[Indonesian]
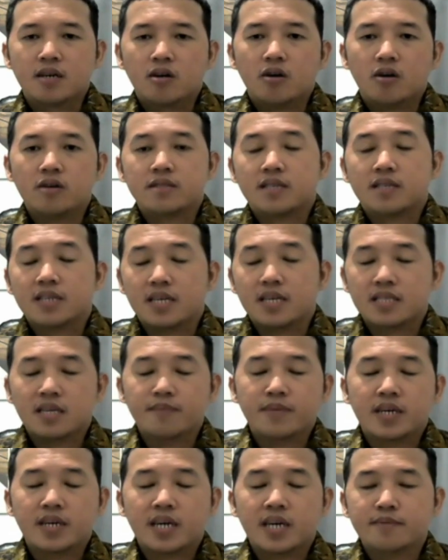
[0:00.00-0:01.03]
Oh, ternyata
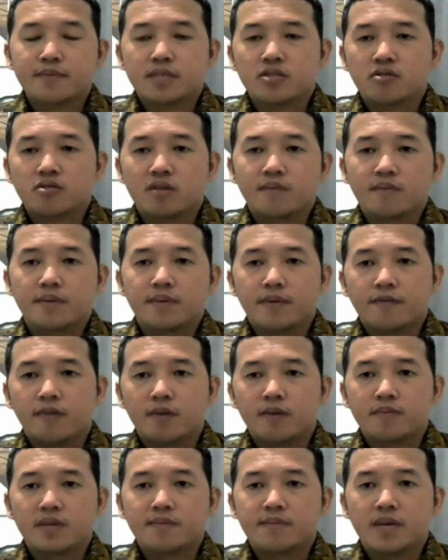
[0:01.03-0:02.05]
big caps itu lebih
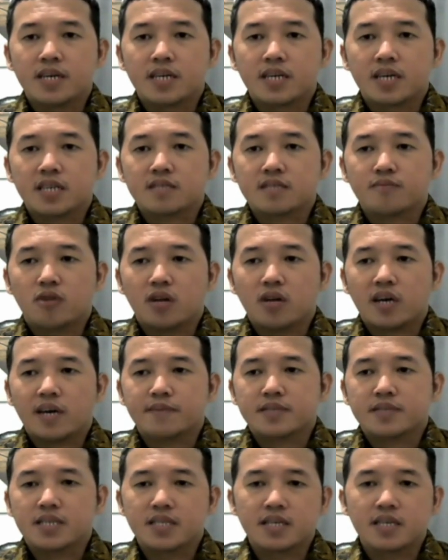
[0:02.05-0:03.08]
perform dibandingkan small
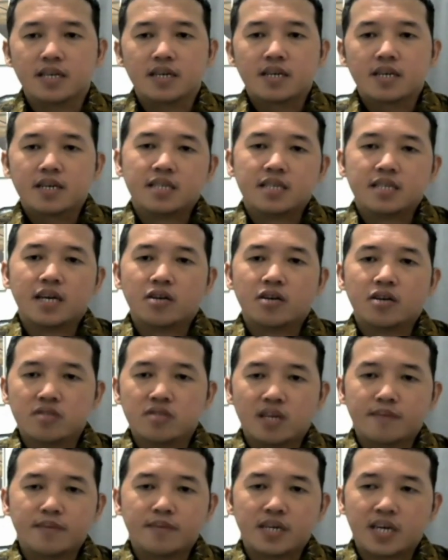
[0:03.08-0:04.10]
caps. Jadi, kita ikut
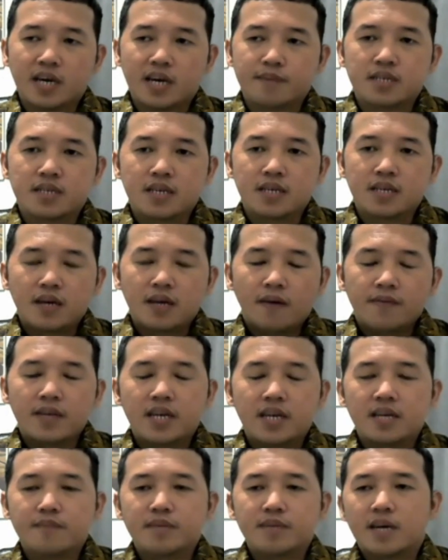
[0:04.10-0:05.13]
yang big caps.
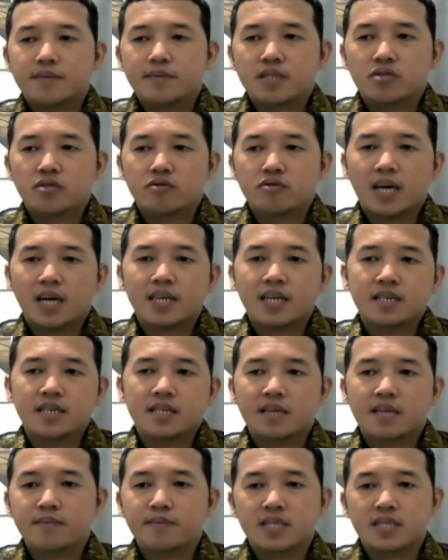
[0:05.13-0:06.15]
Dari yang big caps itu tadi,
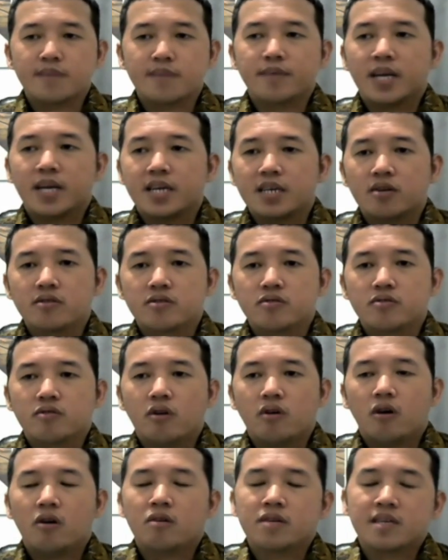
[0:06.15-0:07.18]
kita bisa breakdown
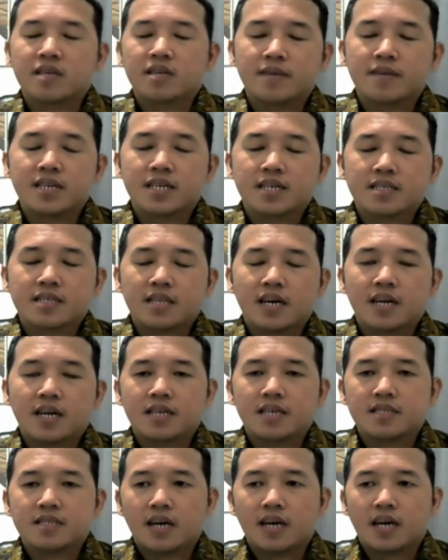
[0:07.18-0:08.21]
tuh. Oh, gimana kita
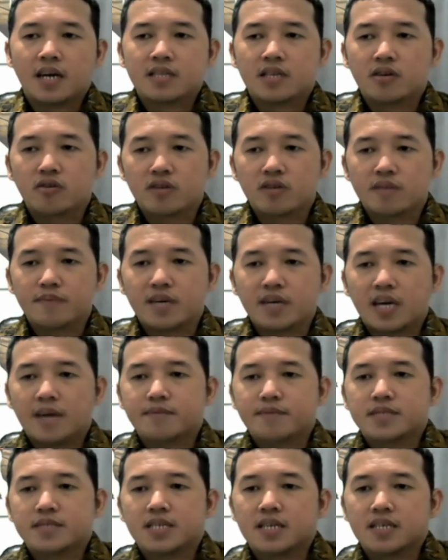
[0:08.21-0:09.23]
ngelihatnya kategori big
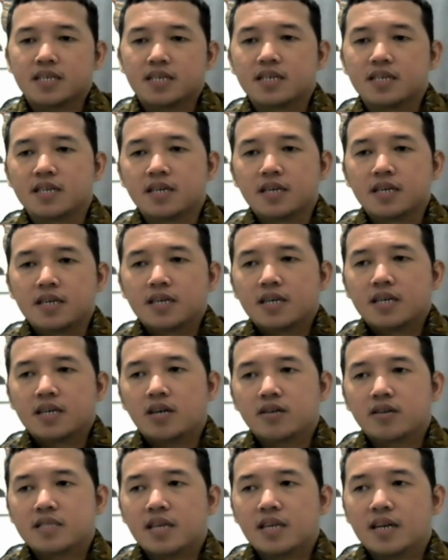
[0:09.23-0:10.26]
caps-nya. Nah, jadi
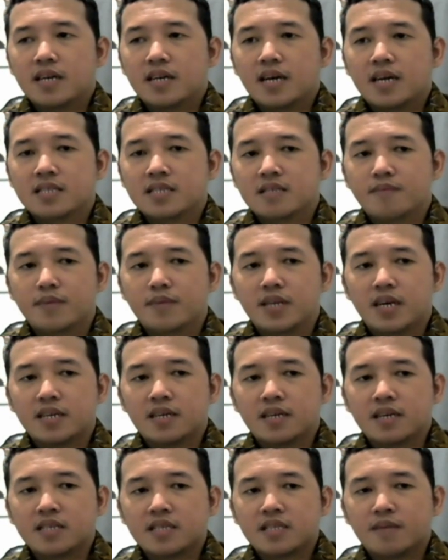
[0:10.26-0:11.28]
kalau kita lihat
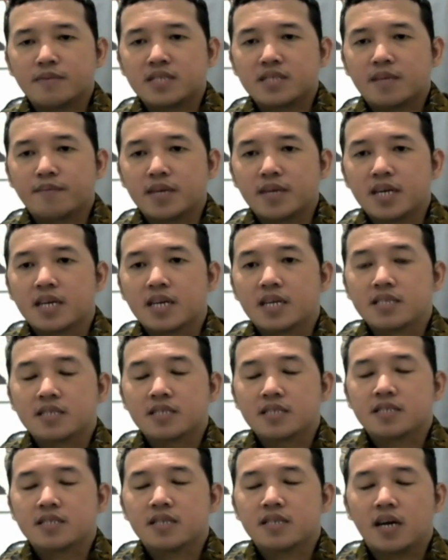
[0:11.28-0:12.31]
sebenarnya kita bisa beda dari
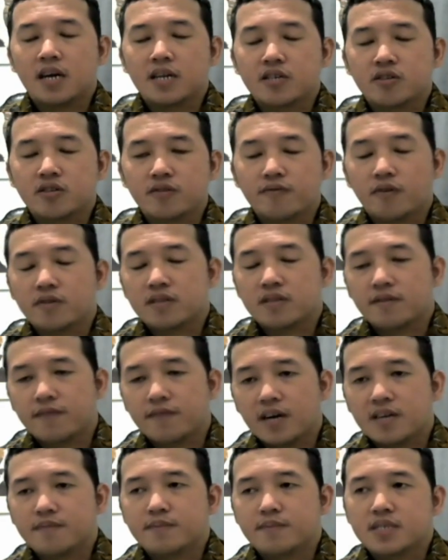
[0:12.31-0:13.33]
sisi LV45
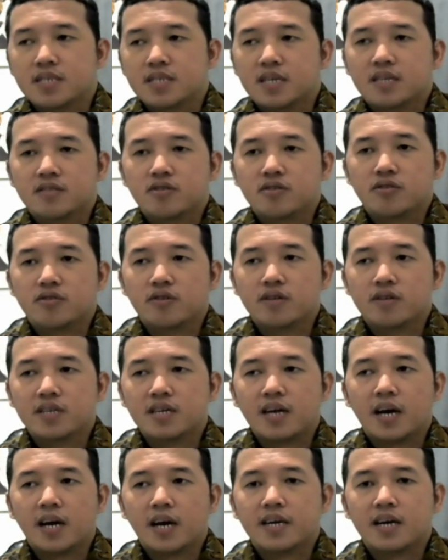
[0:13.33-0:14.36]
misalnya.
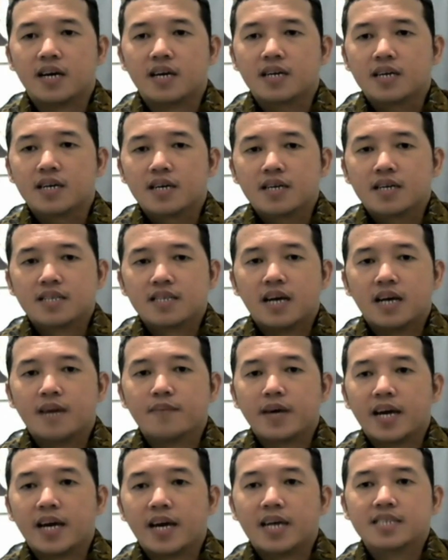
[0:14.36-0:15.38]
Contohnya kayak
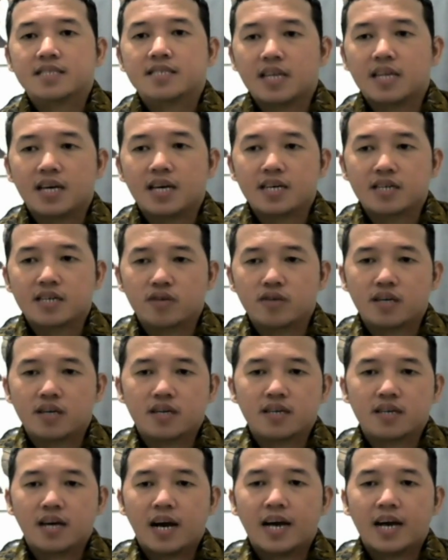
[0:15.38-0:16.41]
saham kayak Astra gitu ya.
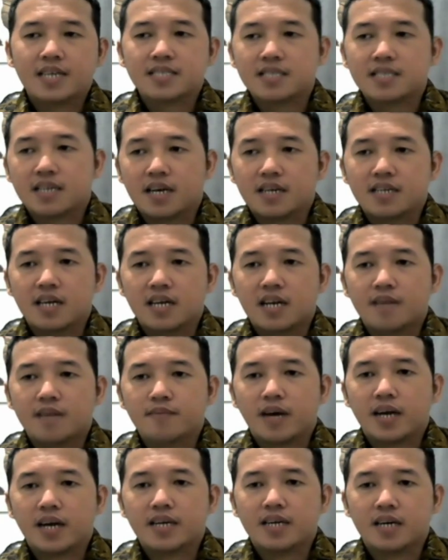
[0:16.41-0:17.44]
Astra
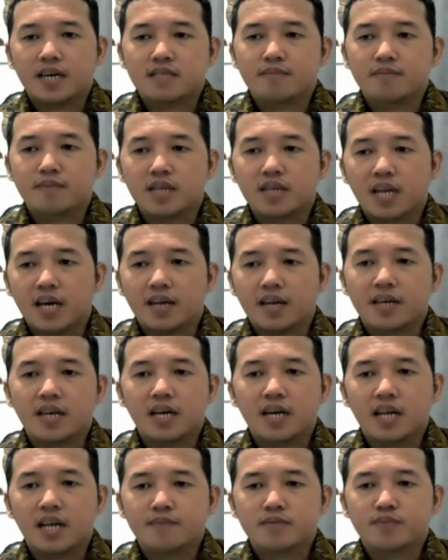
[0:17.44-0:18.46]
dalam kayak 9
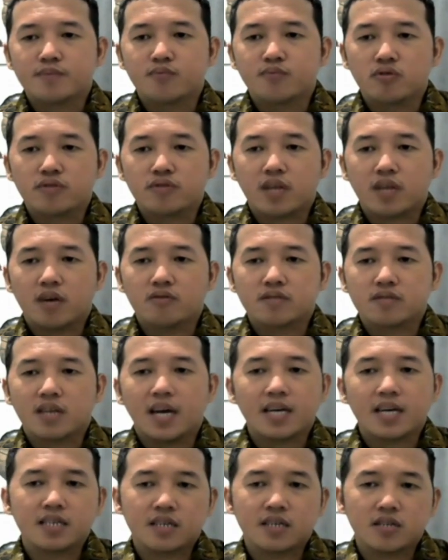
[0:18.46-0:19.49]
dalam 10 tahun
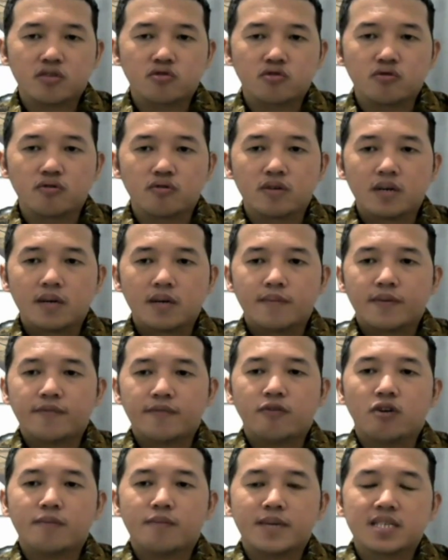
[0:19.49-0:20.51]
terakhir itu
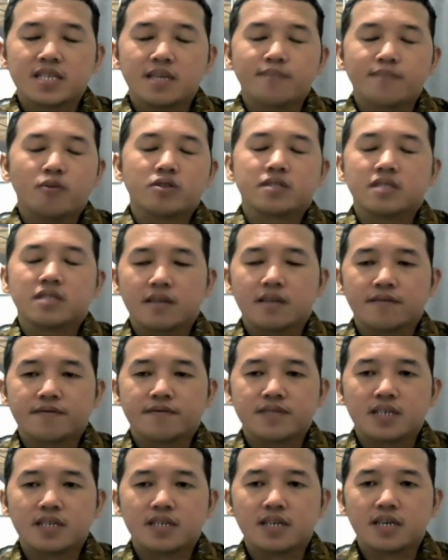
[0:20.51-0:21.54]
performanya positif.
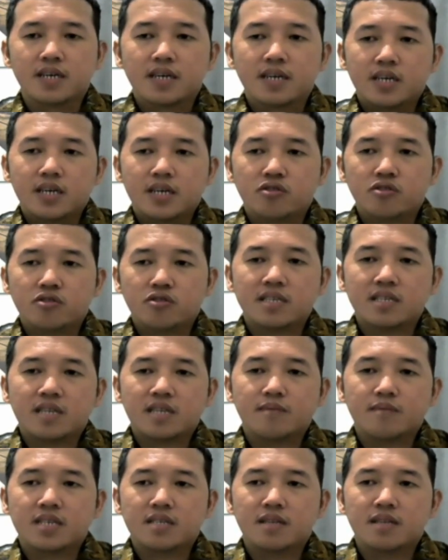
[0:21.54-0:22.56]
Jadi itu yang kita
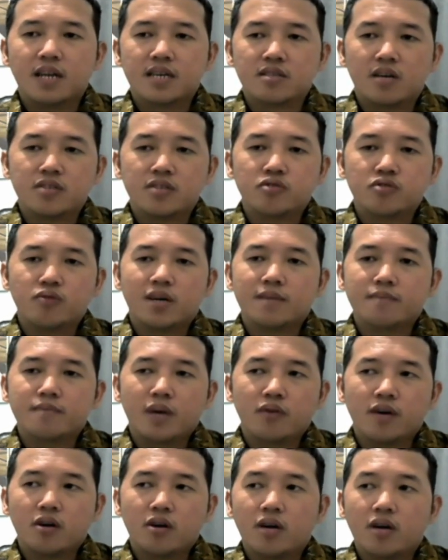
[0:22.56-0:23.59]
bisa jelaskan acuan
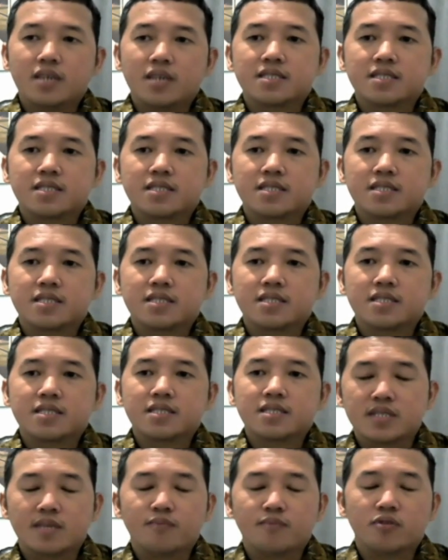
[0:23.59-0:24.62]
bahwa oh Astra
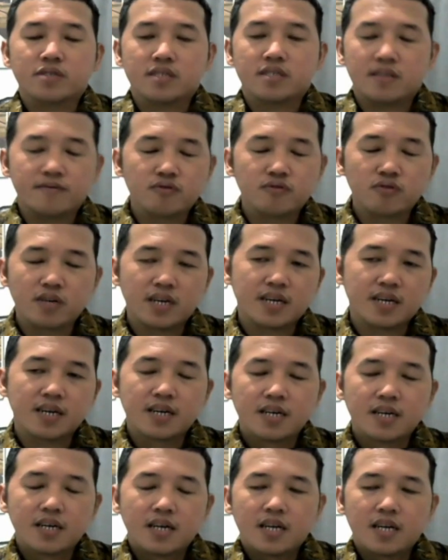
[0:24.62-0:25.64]
harusnya bisa positif juga.
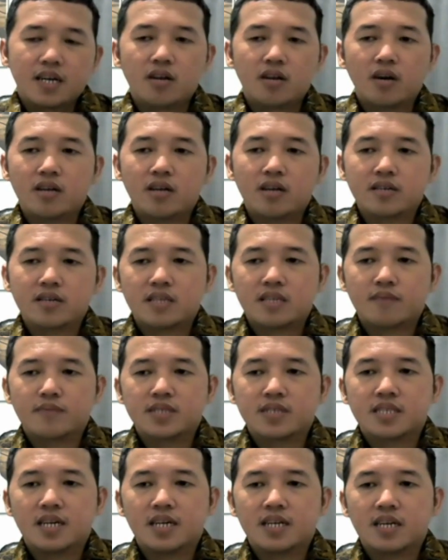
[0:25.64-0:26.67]
Lalu kalau kita
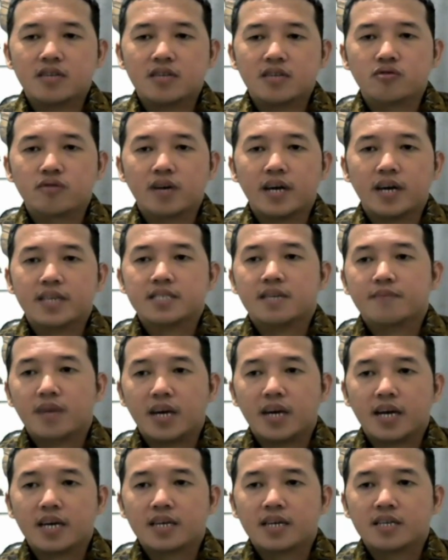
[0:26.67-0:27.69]
bisa lihat juga
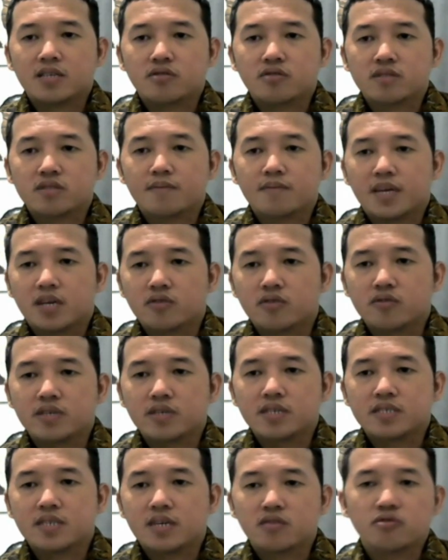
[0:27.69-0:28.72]
SMGR itu semen
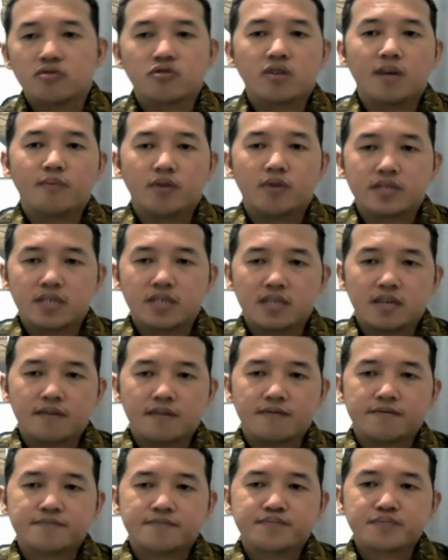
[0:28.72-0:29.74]
Indonesia itu juga
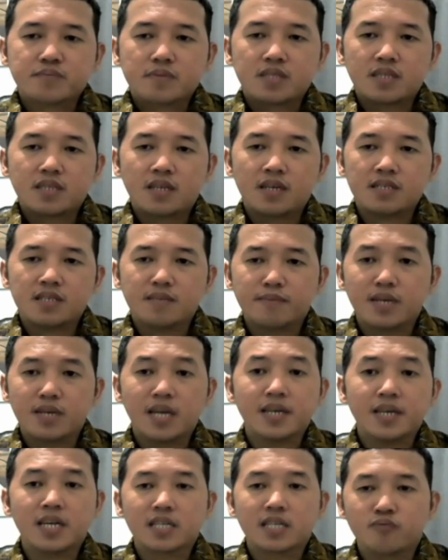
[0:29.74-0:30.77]
positif. 9
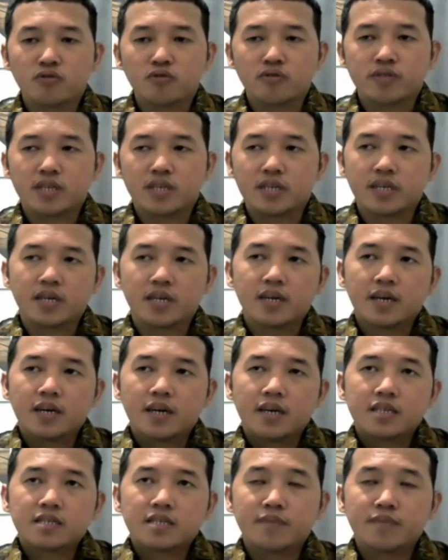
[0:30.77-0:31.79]
dari 10. Jadi
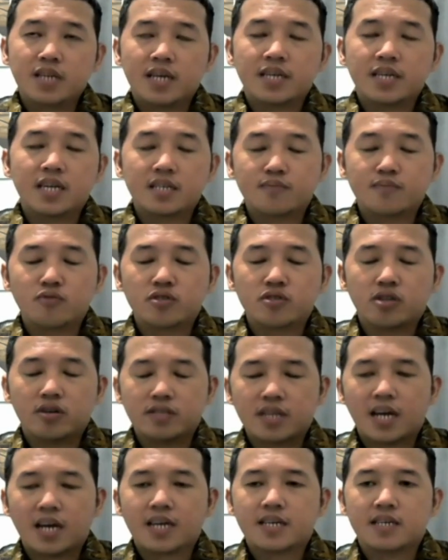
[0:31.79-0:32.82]
9 dari 10 tahun
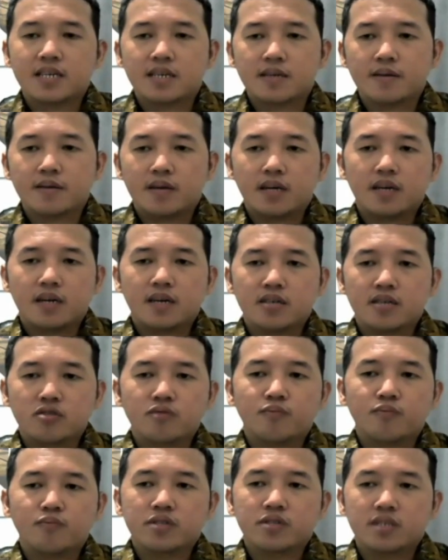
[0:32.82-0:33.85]
terakhir uh,
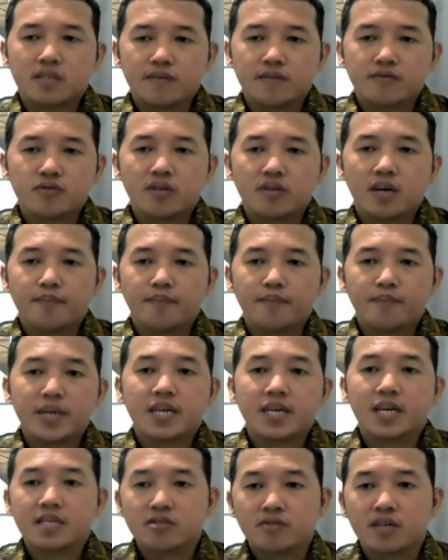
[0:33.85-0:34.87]
itu positif juga.
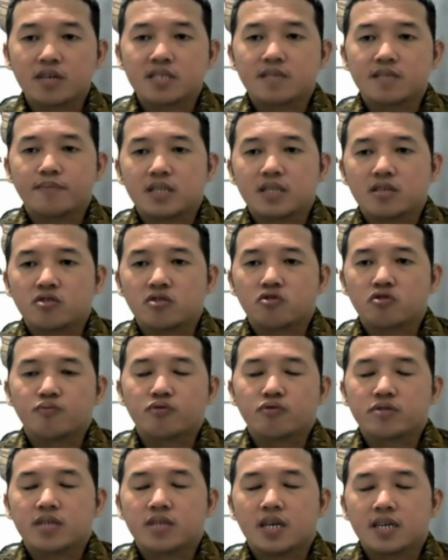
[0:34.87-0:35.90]
Pigas juga seperti itu,
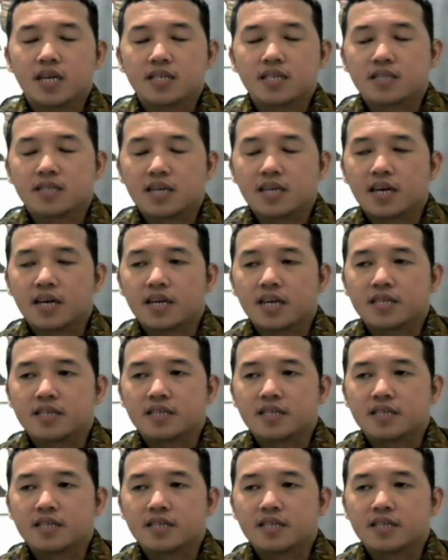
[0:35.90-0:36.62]
perusahaan gas negara.